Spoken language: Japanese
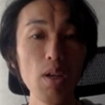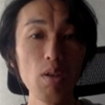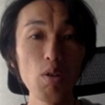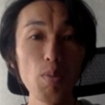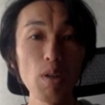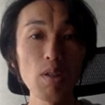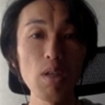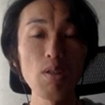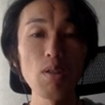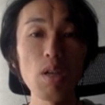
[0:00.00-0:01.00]

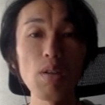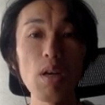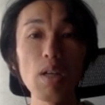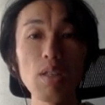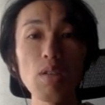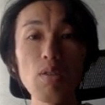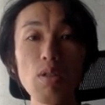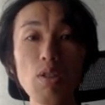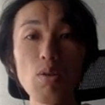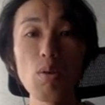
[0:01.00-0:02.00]
633年8月
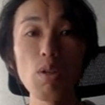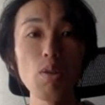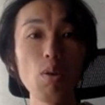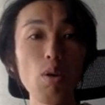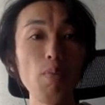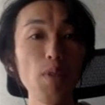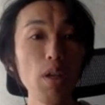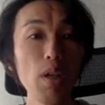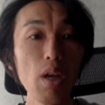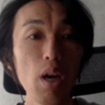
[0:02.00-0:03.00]
25日頃、
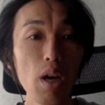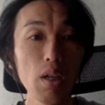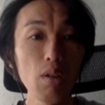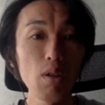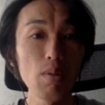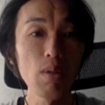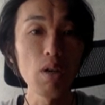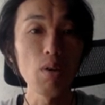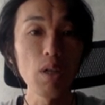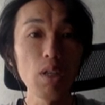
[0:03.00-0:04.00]

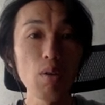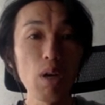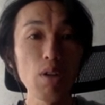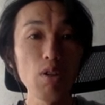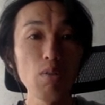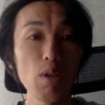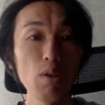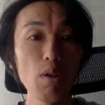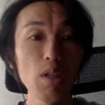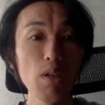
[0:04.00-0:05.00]
ハーリド・イブン・アルワリードが
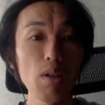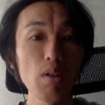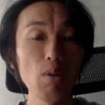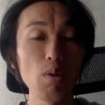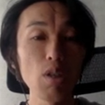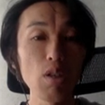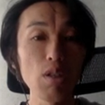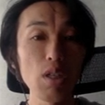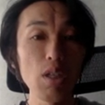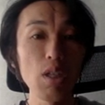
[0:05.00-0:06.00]
ドゥーマト・アル・ジャンダルに到着
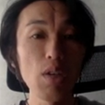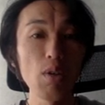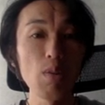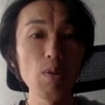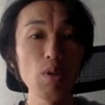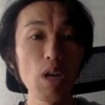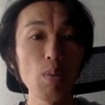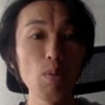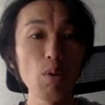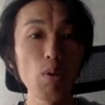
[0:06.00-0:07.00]
し、
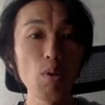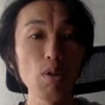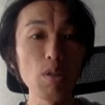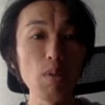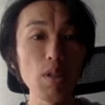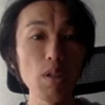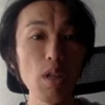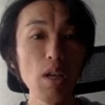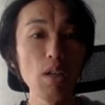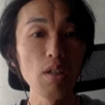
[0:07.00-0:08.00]
イアド・イブン・ガムと合流します。
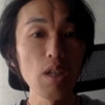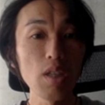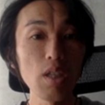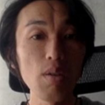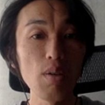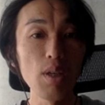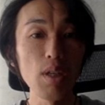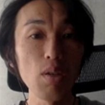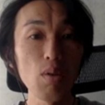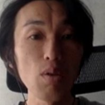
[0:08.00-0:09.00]
しかし、
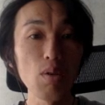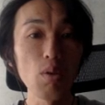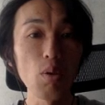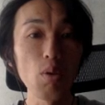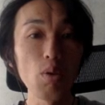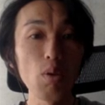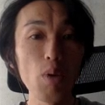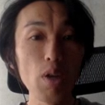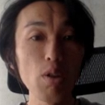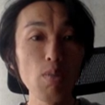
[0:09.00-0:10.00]
ワリードの軍の行動
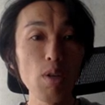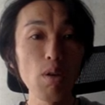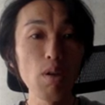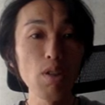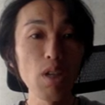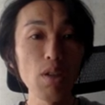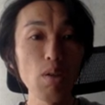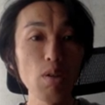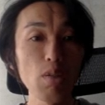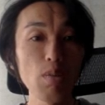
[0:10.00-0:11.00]
は、ドゥーマット・アルジャンダルを
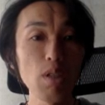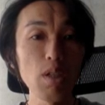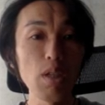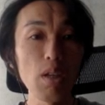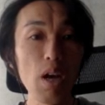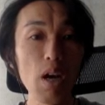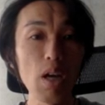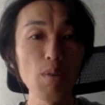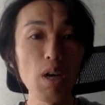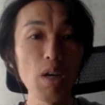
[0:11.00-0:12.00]
守備していた
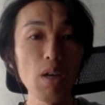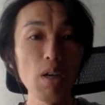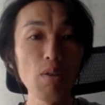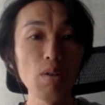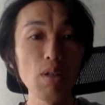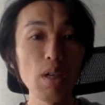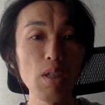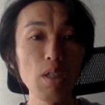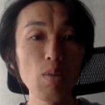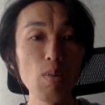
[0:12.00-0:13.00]
アラブ反乱軍に何
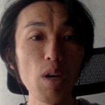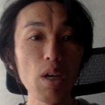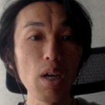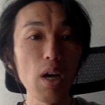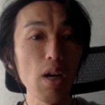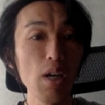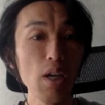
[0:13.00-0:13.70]
日も前から